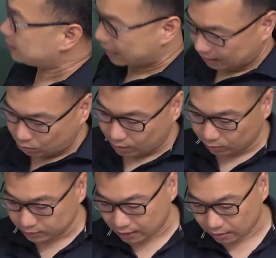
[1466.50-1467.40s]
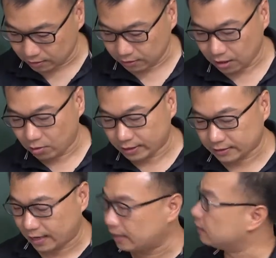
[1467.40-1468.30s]
甲一块多少？一块
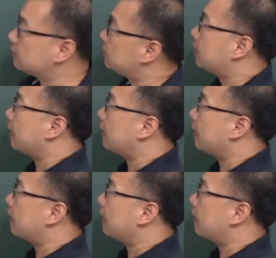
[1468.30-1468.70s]
是 a 二次